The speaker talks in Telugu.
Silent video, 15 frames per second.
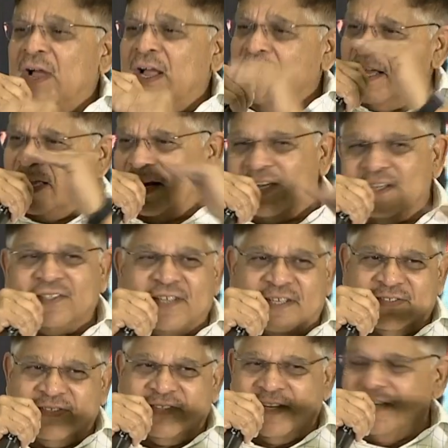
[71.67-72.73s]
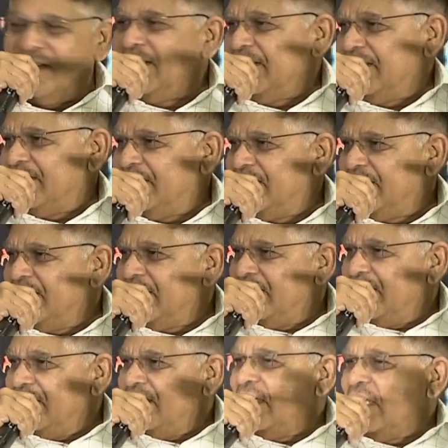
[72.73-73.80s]
బాగా కలెక్ట్ చేస్తుంది అక్కడ
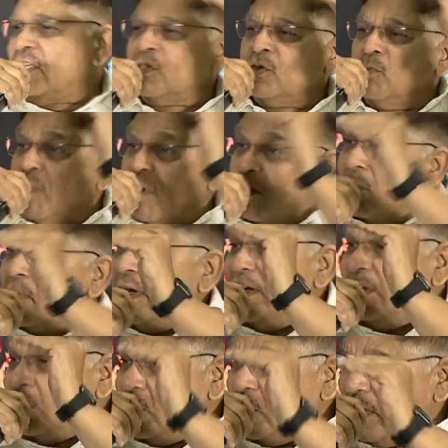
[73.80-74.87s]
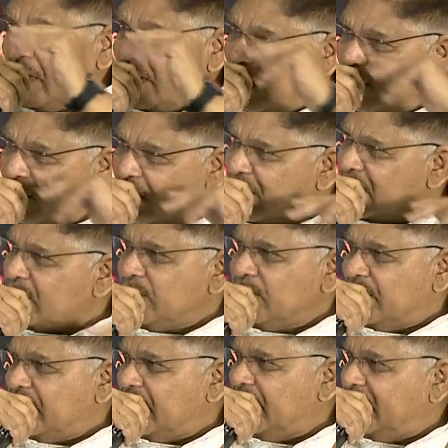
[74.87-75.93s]
నెక్స్ట్ బాహుబలి టూకి వెళ్ళే అవకాశం
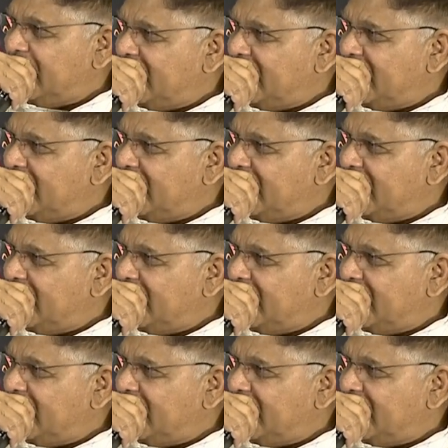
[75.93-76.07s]
ఉంది